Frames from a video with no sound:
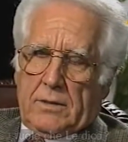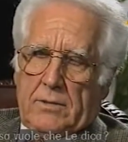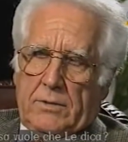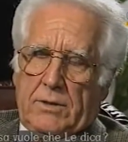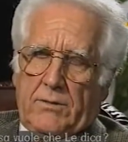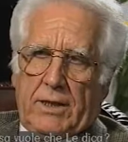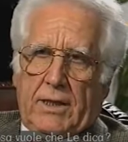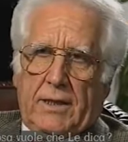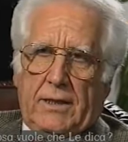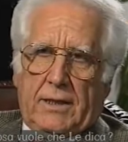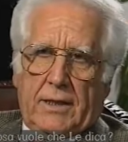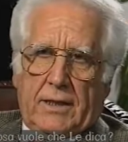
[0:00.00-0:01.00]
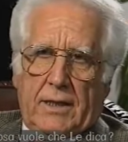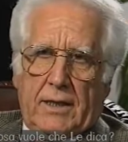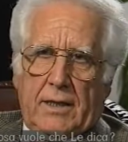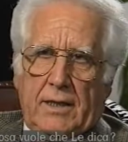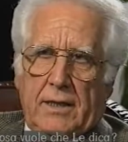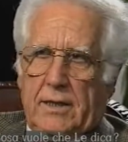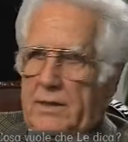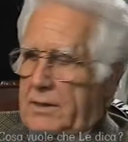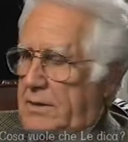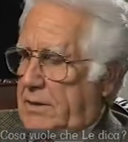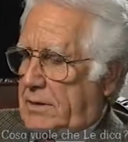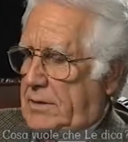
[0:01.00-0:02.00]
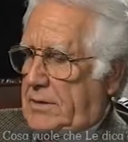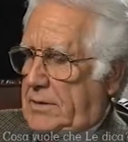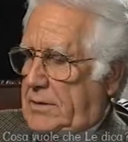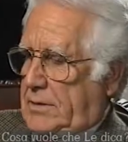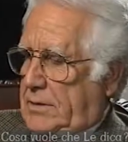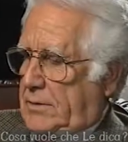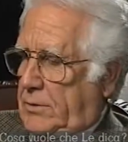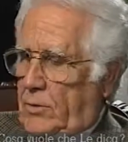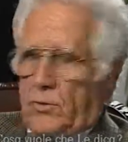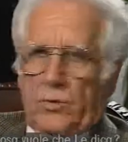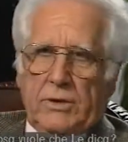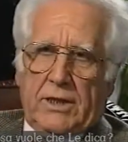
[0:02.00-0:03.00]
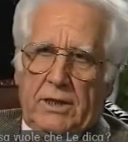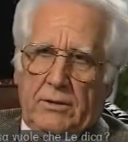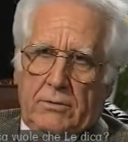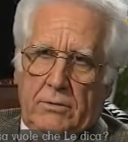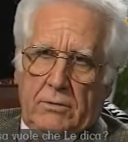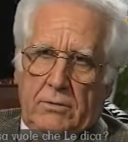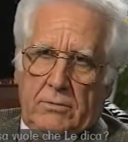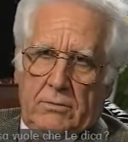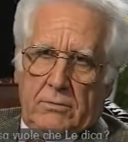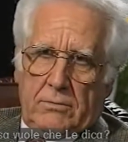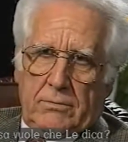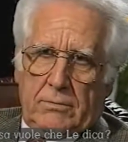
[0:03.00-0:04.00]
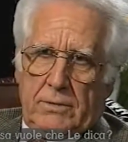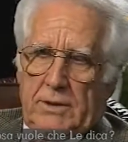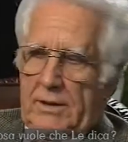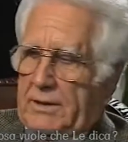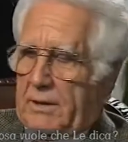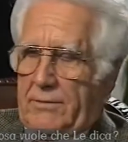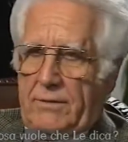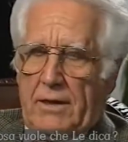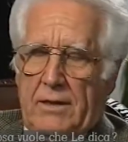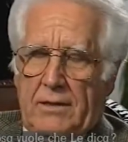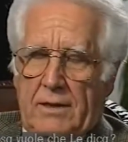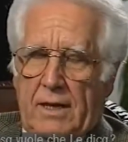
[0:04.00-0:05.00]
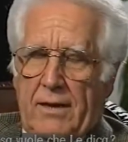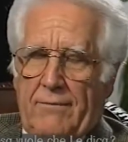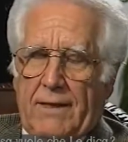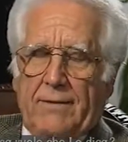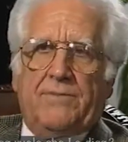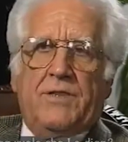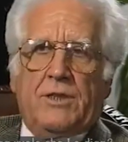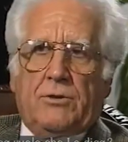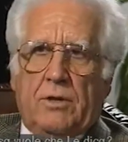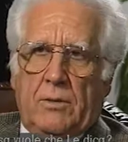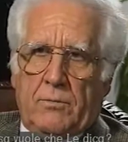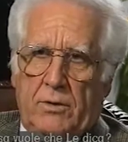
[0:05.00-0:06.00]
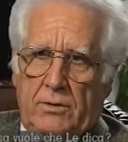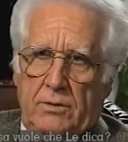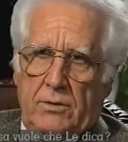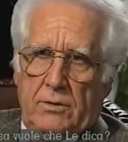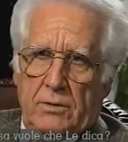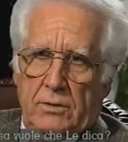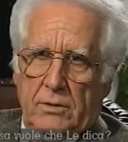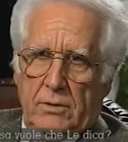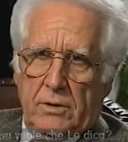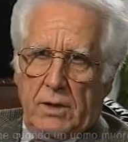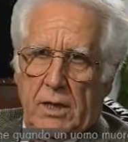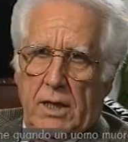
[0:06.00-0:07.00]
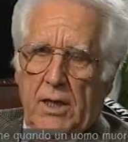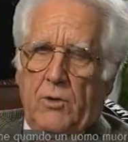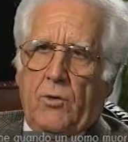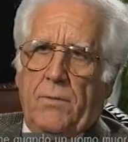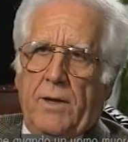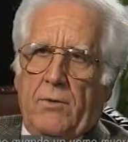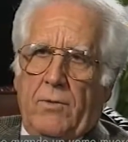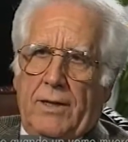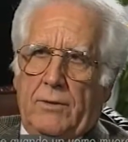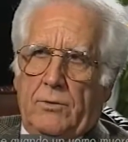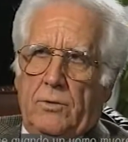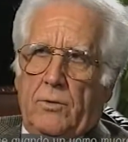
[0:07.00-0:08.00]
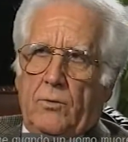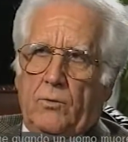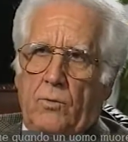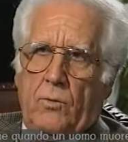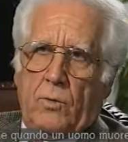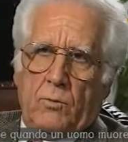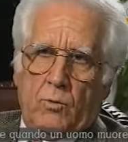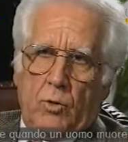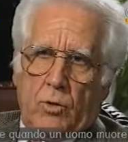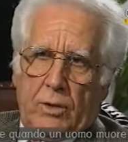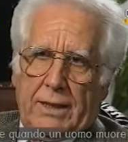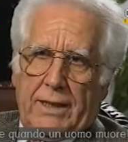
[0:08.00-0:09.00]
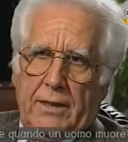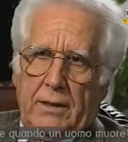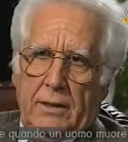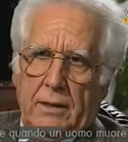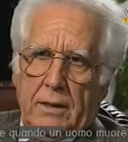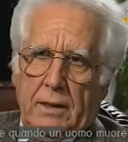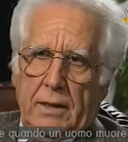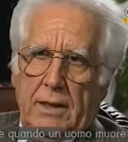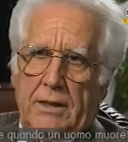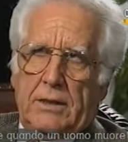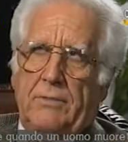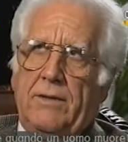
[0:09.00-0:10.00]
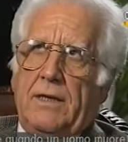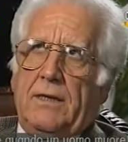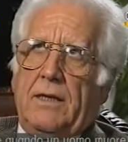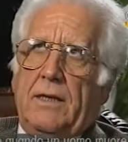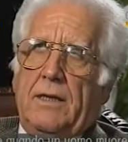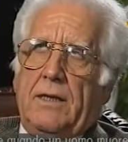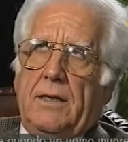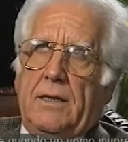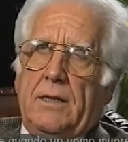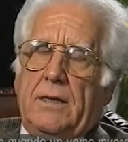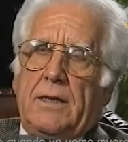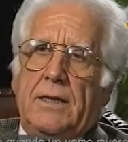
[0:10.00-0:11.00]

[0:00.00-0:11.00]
Cosa vuole che dica? Sono contento di, essere, di aver visto il mondo. È come quando un uomo muore e si vede